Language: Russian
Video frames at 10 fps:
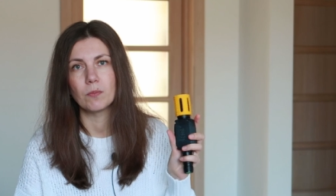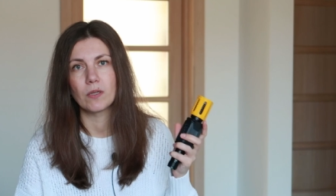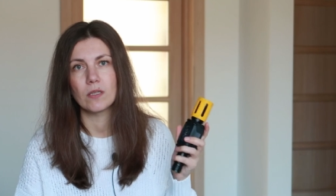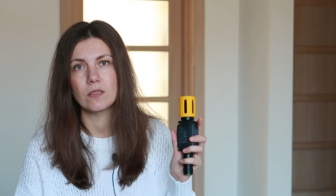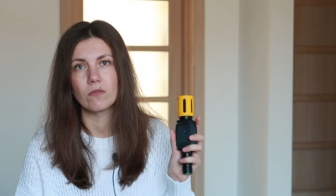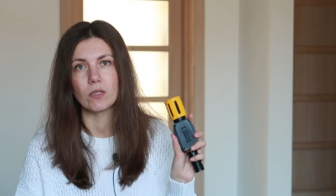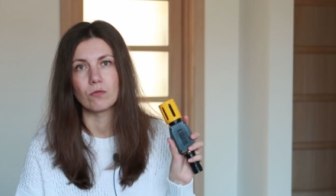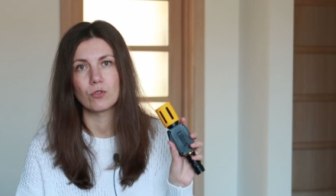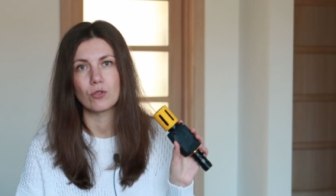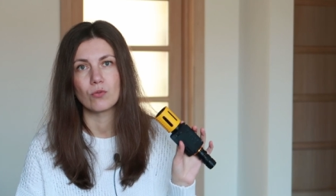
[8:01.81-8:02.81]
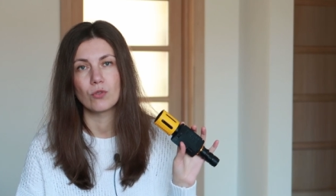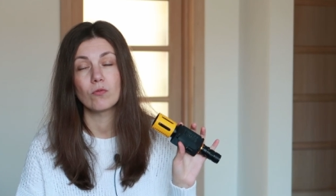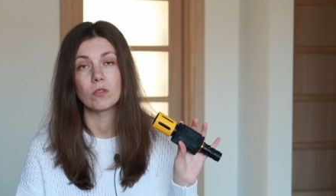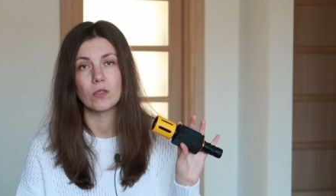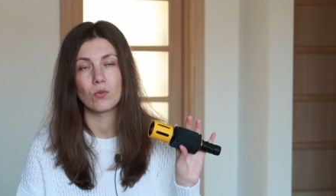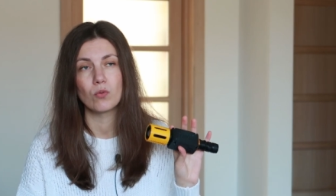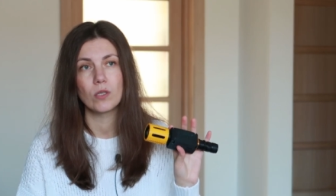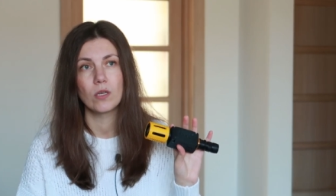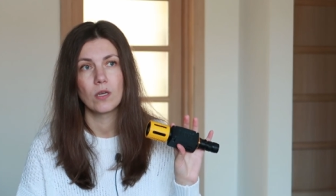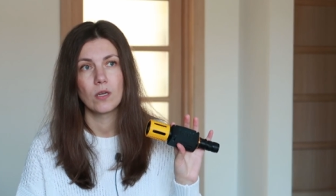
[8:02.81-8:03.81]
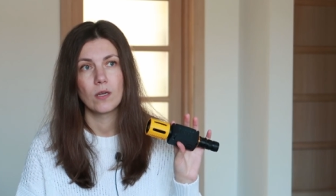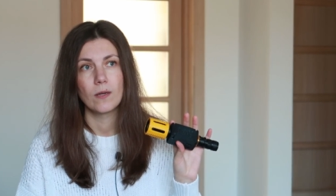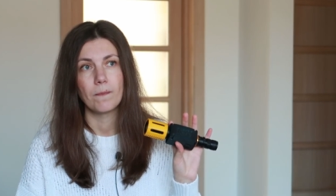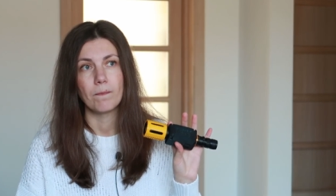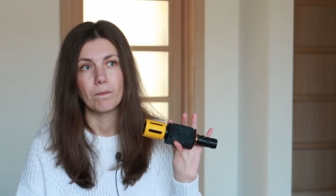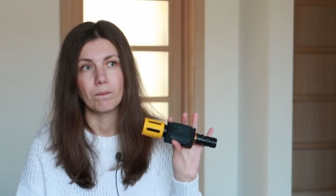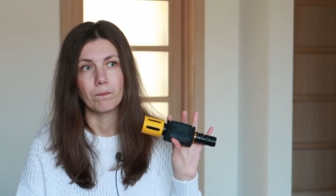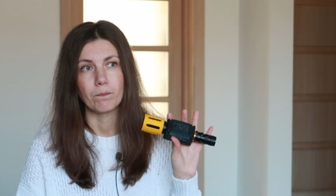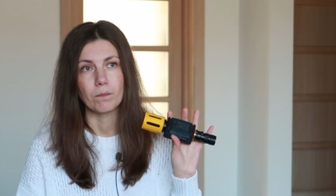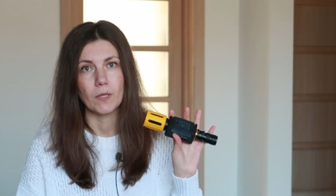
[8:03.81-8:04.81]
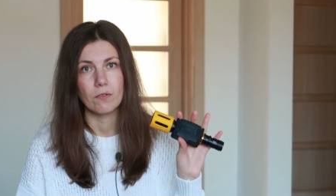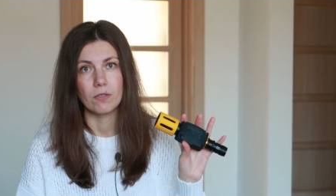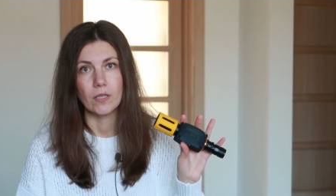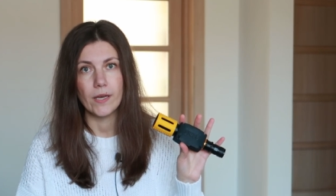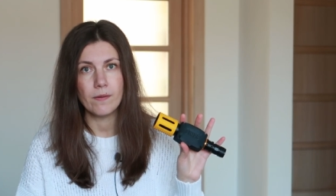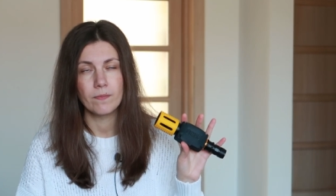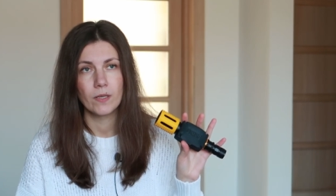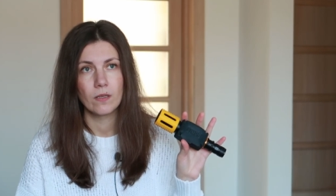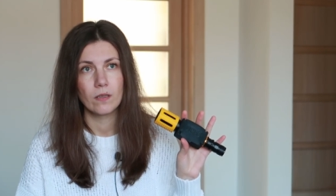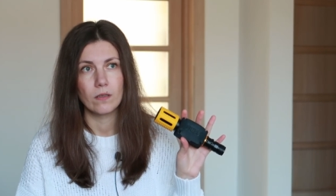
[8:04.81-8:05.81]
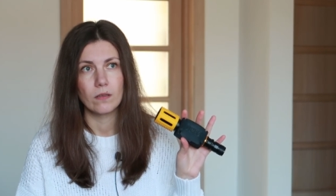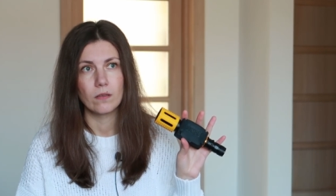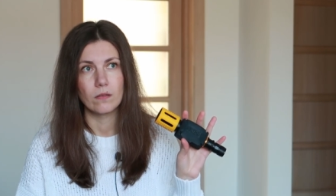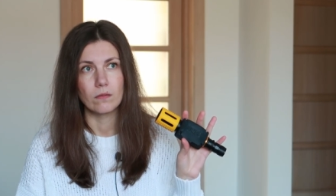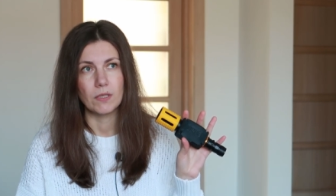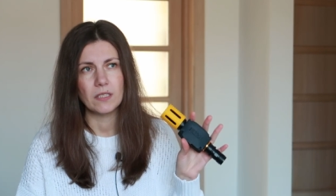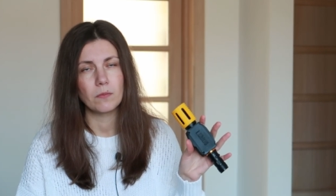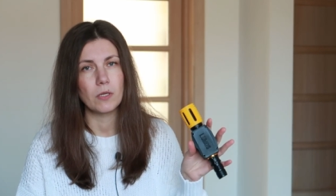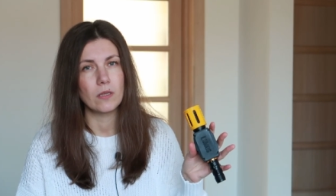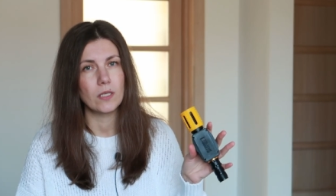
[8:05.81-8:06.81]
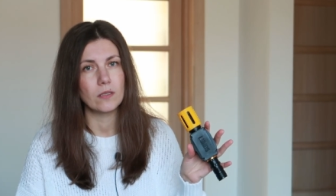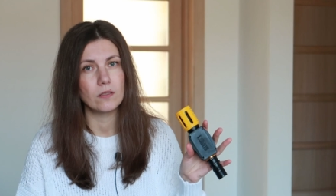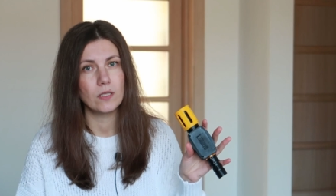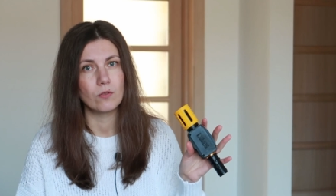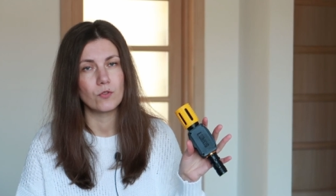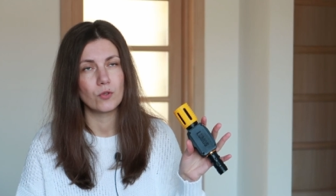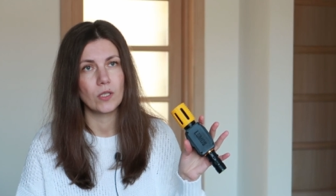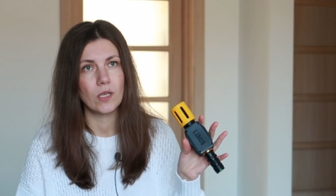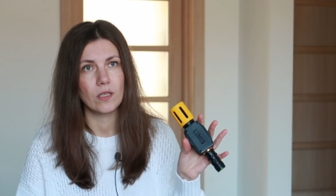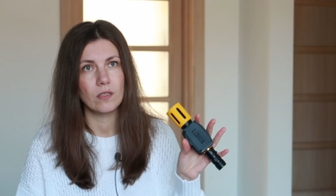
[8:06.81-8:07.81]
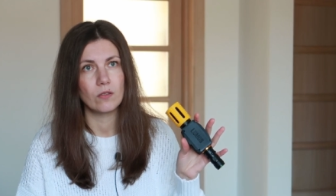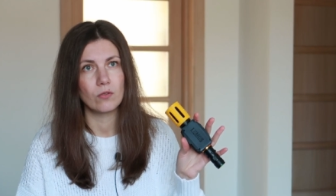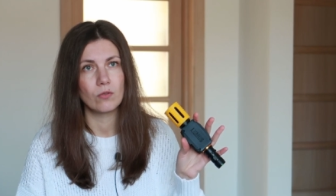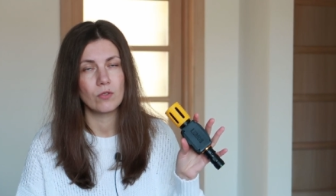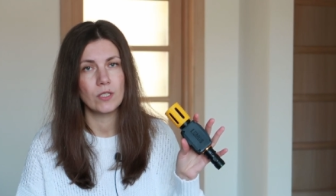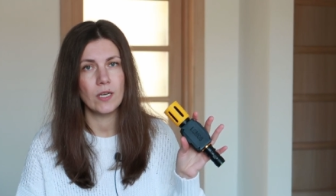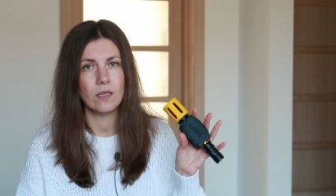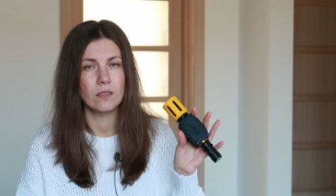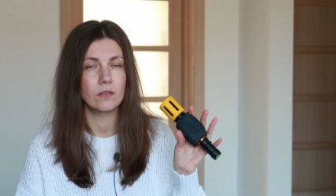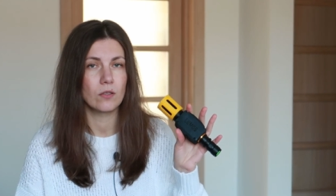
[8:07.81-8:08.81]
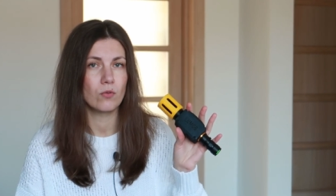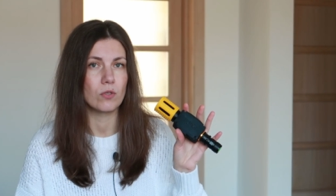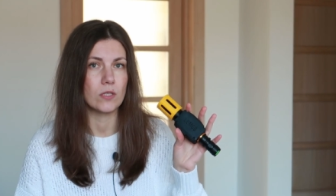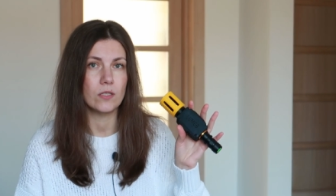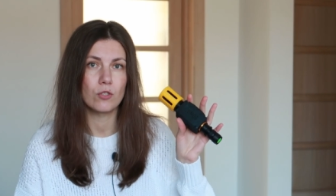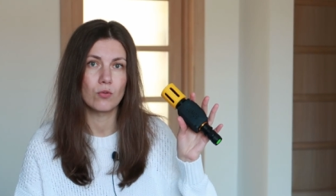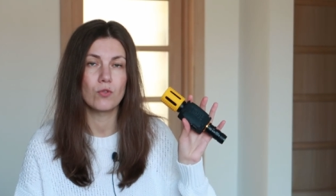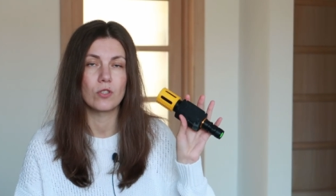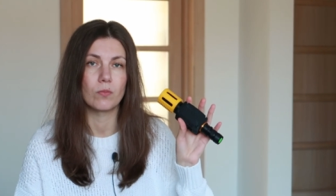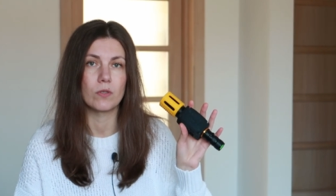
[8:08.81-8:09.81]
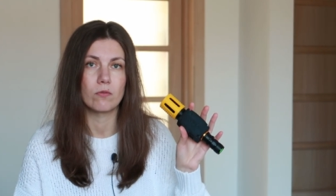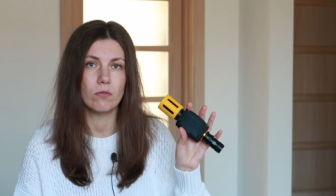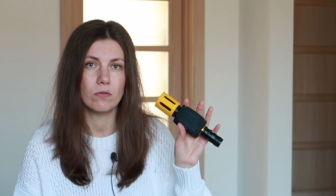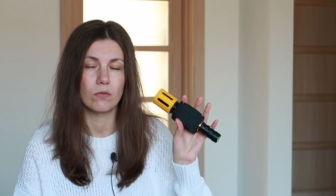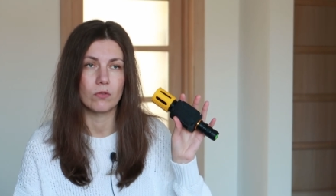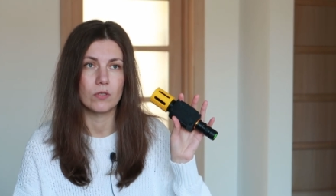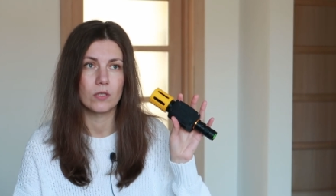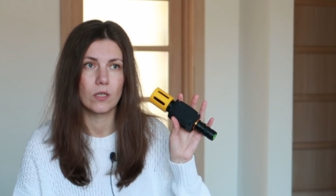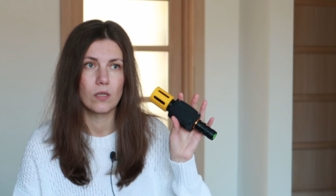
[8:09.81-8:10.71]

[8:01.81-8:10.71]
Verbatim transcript: показывала, вот что у нее вот такой м, фонарь. Я так поняла, это делают все-таки какие-то ее друзья. Это такое, знаете, штучное производство, то есть